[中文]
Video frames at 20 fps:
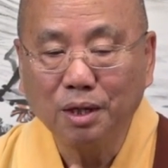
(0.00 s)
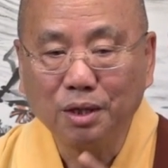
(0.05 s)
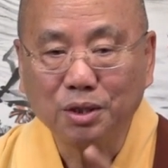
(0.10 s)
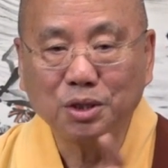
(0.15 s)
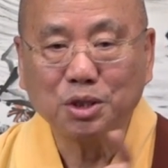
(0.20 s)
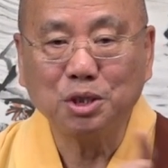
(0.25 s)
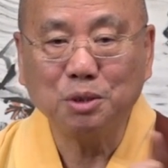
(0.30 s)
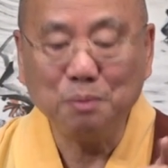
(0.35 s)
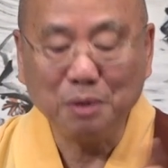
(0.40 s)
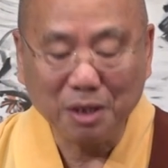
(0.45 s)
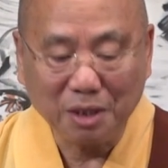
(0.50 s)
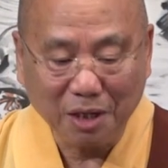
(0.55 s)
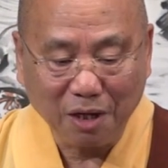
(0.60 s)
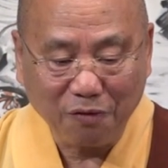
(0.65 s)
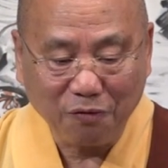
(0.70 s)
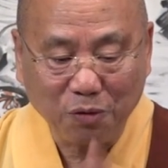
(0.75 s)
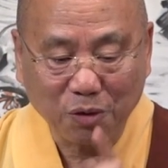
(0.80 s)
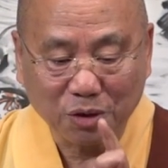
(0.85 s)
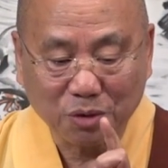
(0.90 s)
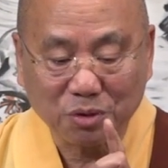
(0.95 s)
持名
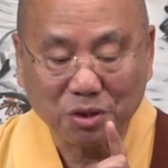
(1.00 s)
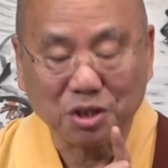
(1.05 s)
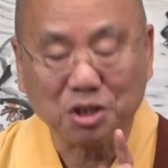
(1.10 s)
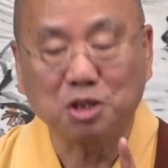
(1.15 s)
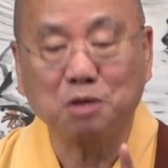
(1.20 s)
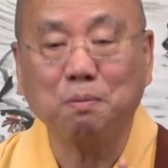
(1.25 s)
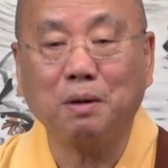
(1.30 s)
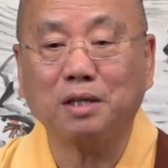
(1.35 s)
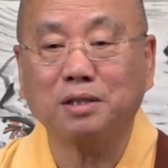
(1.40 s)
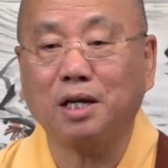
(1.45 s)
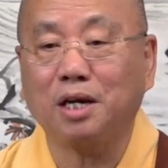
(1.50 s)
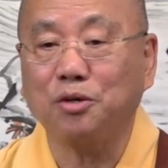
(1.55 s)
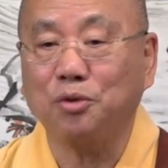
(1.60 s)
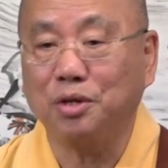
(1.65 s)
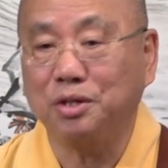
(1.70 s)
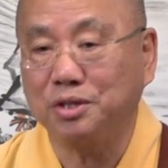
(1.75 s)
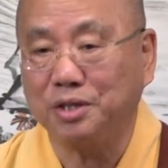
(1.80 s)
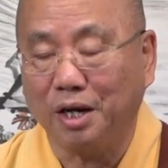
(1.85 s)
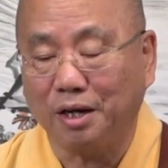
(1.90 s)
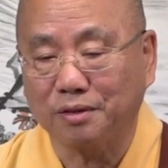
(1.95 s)
念佛就是十八大
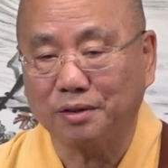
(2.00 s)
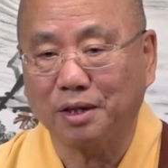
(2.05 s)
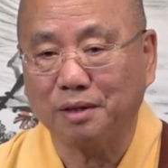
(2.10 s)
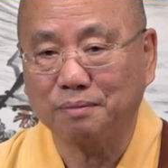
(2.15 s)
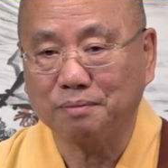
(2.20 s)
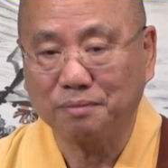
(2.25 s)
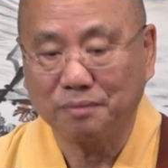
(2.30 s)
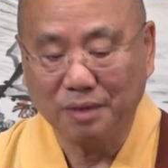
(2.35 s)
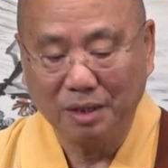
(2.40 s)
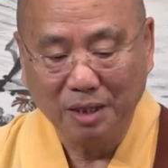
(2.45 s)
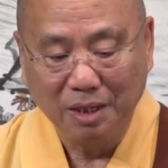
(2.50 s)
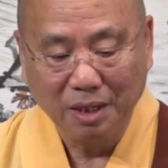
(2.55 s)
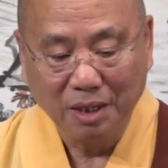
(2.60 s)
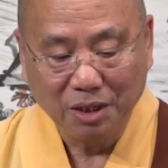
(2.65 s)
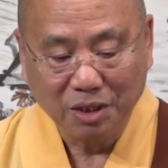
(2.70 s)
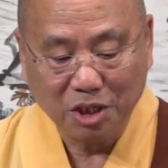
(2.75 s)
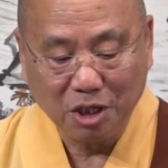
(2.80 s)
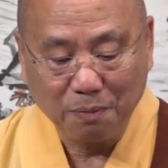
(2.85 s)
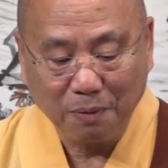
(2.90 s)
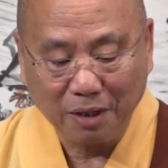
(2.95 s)
愿讲的，
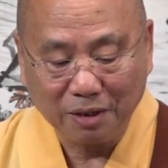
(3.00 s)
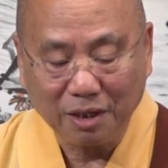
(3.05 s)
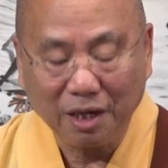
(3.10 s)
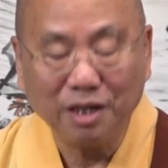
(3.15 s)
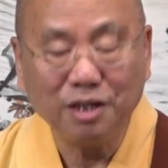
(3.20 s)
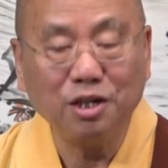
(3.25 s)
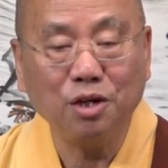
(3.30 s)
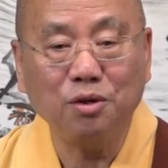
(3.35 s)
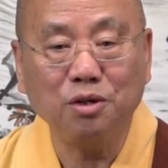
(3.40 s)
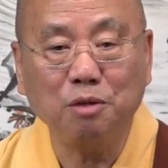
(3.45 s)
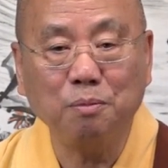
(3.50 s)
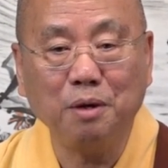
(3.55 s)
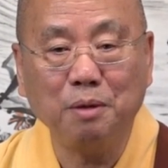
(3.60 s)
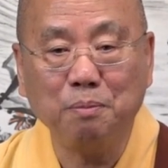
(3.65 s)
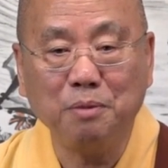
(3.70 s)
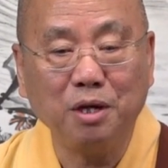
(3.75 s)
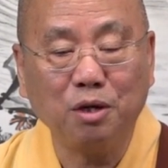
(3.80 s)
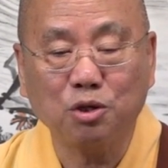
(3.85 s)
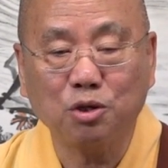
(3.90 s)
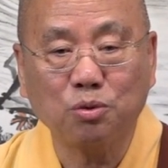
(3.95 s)
十八大愿里面
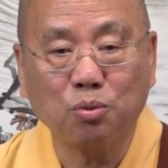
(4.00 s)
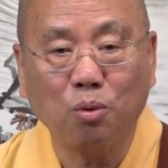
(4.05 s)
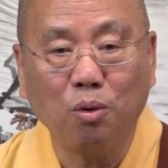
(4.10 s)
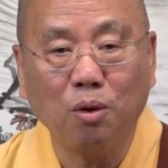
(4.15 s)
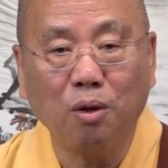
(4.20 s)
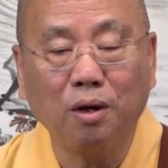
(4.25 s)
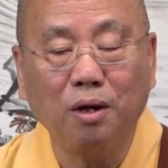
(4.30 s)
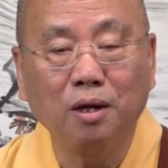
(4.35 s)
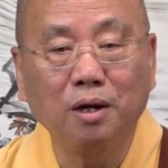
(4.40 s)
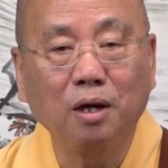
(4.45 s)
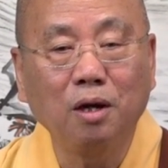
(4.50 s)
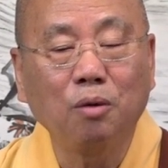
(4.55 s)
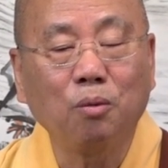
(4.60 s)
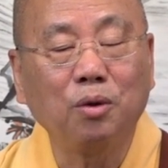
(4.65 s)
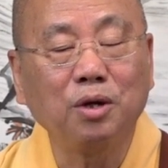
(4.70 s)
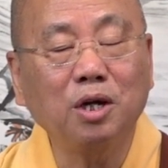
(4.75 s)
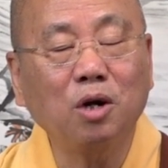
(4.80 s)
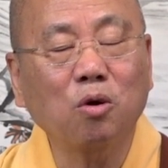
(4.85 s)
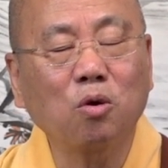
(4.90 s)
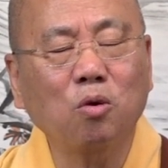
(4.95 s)
没有说
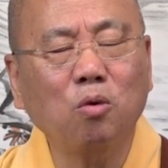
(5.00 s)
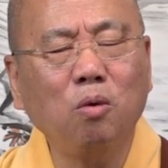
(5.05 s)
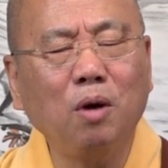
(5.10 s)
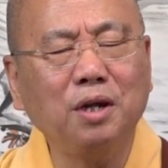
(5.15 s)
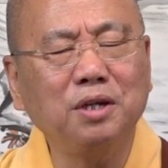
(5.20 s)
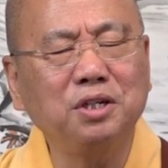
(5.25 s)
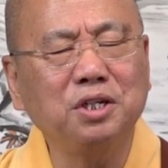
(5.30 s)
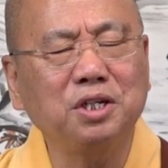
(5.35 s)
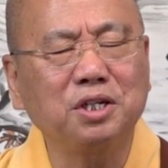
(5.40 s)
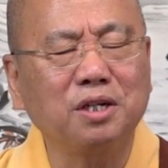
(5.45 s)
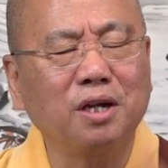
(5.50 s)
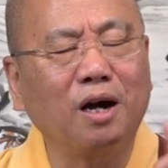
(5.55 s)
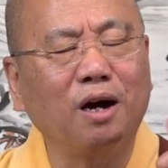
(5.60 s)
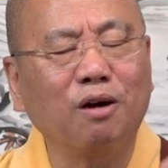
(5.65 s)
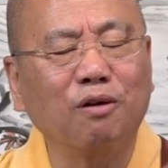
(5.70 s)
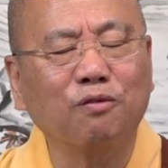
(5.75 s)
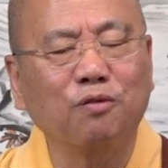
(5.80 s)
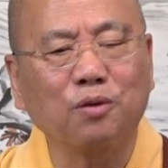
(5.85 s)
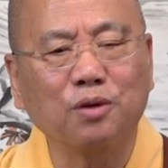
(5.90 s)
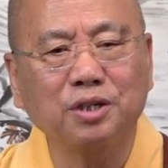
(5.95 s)
我要观想
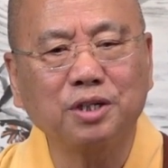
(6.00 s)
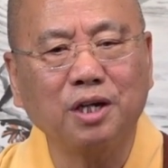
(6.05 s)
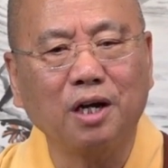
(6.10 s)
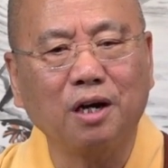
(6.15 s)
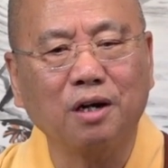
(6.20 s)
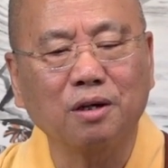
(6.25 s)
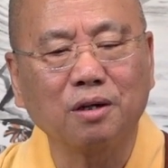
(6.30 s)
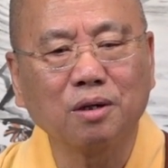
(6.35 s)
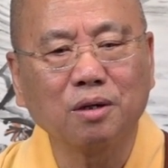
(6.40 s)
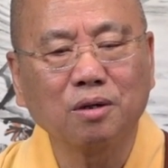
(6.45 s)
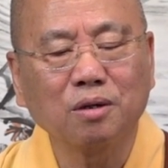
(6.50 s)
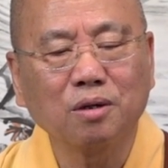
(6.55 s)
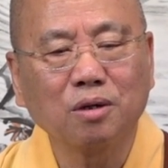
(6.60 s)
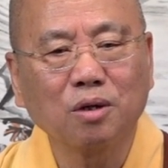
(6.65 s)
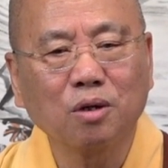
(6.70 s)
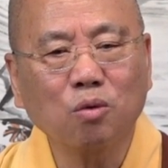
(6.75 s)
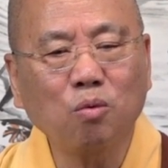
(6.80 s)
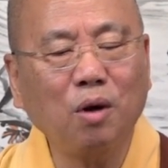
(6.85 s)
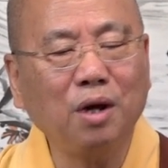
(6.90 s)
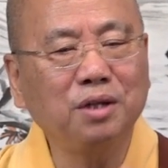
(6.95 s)
佛像、
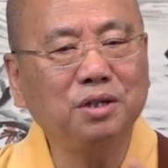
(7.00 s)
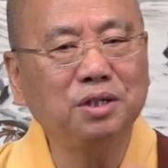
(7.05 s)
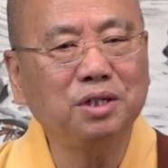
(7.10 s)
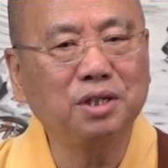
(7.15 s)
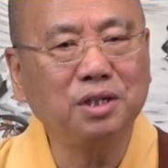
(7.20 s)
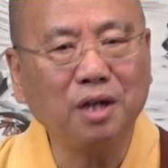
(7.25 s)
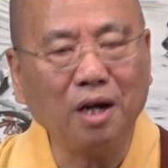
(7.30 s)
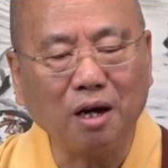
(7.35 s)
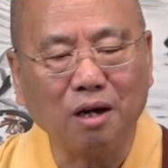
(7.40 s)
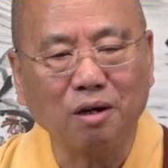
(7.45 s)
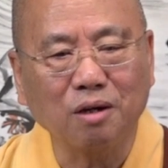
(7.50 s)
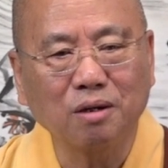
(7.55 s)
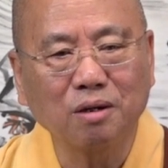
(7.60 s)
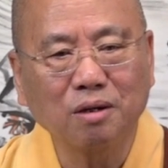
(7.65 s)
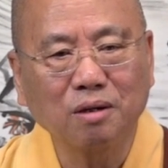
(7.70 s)
观相，